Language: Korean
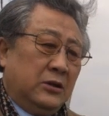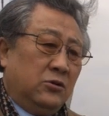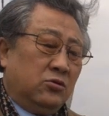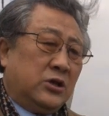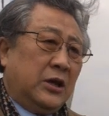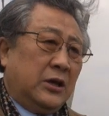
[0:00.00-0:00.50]

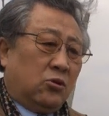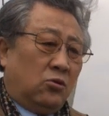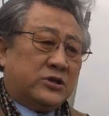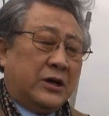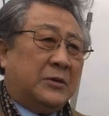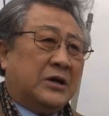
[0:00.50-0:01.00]
여기에
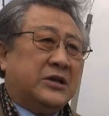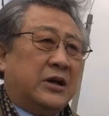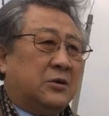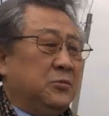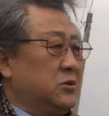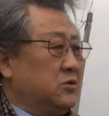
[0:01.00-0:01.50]
동참하지
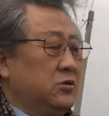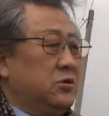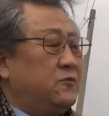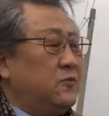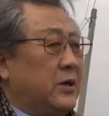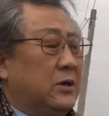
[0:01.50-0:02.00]
않으면
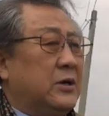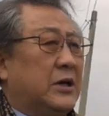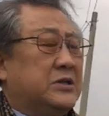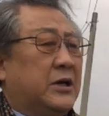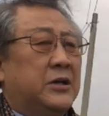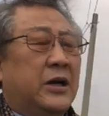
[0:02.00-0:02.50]
전혀
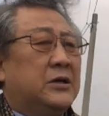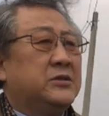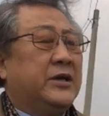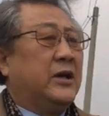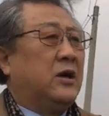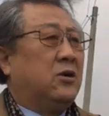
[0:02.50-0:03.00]
불가능하지 않나 하는
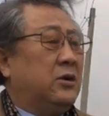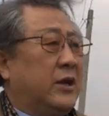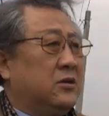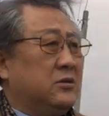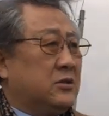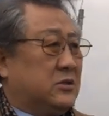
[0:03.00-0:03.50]
생각을
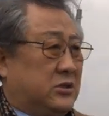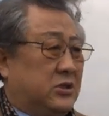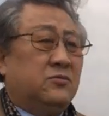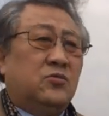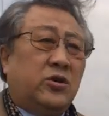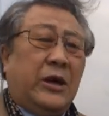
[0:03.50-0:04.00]
나는
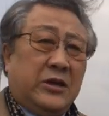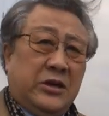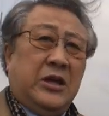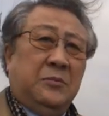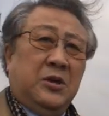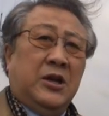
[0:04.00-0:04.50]
지금도 하게
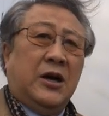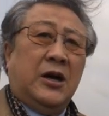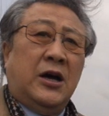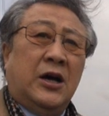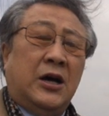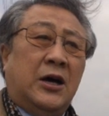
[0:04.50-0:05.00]

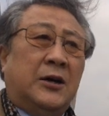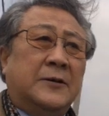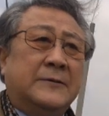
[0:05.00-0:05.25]
됩니다.